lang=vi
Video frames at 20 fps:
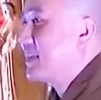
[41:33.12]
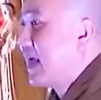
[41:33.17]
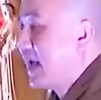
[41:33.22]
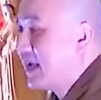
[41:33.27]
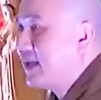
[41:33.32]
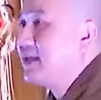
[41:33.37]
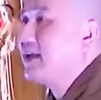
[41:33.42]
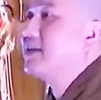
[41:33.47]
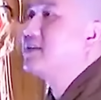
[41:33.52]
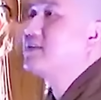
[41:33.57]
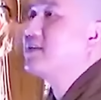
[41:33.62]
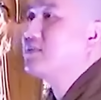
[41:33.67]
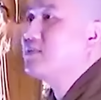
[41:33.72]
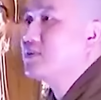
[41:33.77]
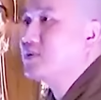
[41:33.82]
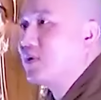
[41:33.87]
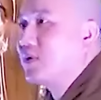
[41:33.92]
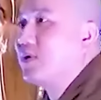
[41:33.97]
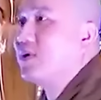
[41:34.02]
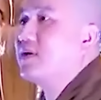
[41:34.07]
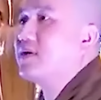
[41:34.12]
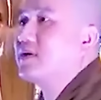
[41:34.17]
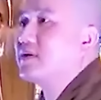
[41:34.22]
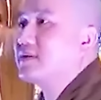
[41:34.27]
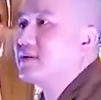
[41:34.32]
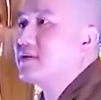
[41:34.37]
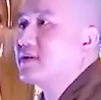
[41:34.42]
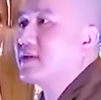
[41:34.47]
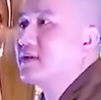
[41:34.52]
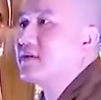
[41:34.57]
Thầy ở trong
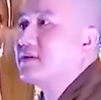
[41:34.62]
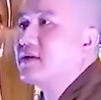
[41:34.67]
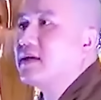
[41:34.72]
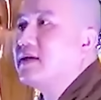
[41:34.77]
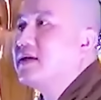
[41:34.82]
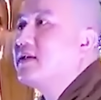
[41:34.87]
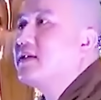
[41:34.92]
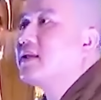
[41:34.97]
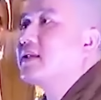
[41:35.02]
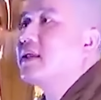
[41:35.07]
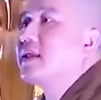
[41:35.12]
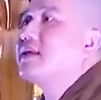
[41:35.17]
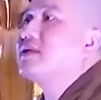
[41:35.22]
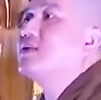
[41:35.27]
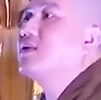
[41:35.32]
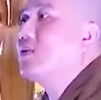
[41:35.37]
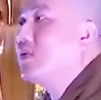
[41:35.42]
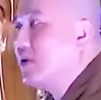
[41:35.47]
chùa thì nghĩa là thầy